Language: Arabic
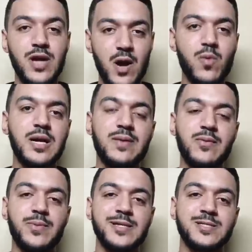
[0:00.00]
الاول
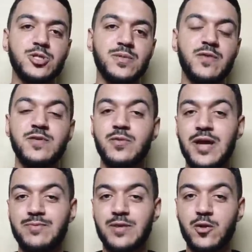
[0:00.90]
امام باريس سان جيرمان في
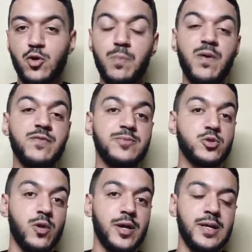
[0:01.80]
دوري ابطال اوروبا في
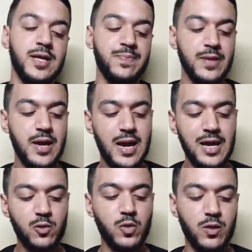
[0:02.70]
مشواره
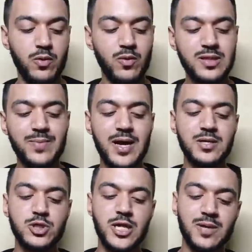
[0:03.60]
الكروي وطبعا
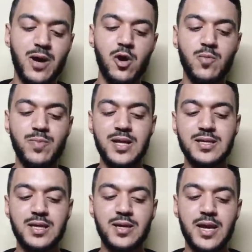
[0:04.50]
نشارك معكم
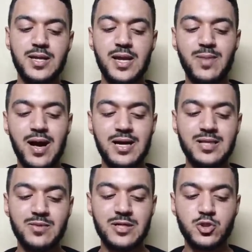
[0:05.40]
بعض آه، يعني
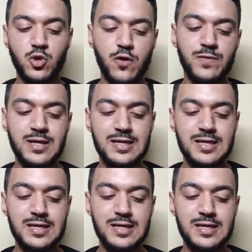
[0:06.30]
المقالات من الصحف